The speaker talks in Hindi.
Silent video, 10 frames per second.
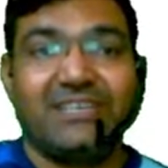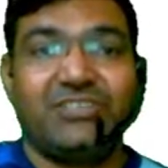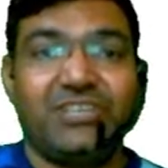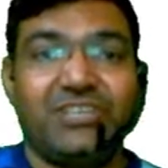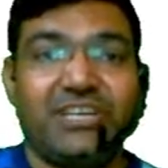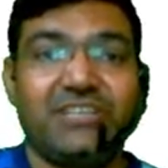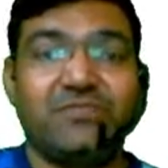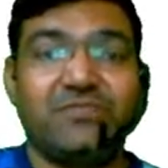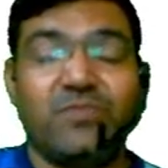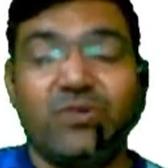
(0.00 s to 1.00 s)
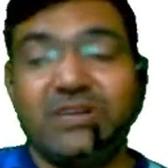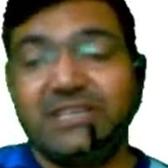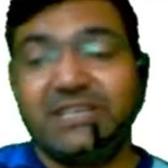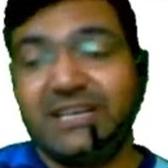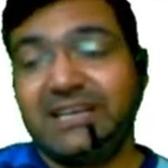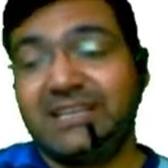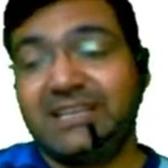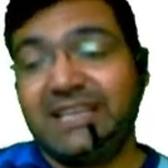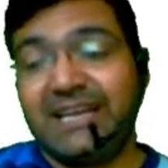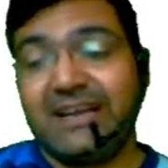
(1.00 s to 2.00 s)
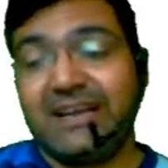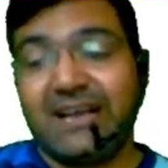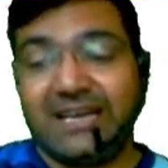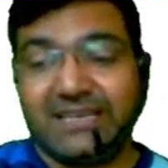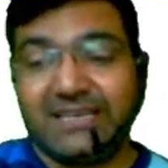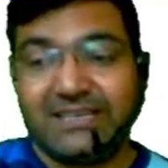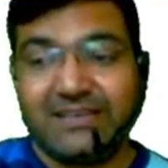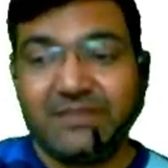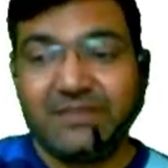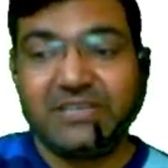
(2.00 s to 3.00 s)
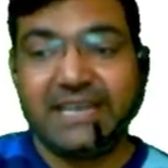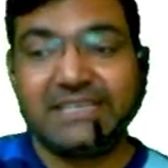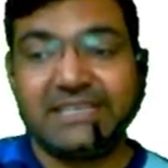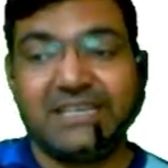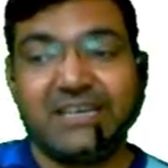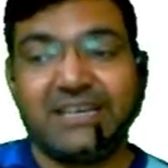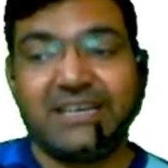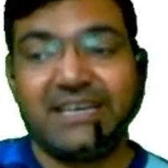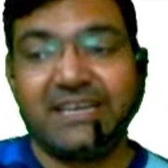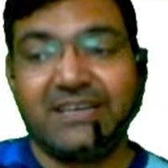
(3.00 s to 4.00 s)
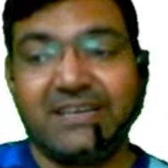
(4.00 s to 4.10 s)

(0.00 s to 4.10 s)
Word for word: शी इज मोर यंगर देन आई हम इसे कैसे ठीक करेंगे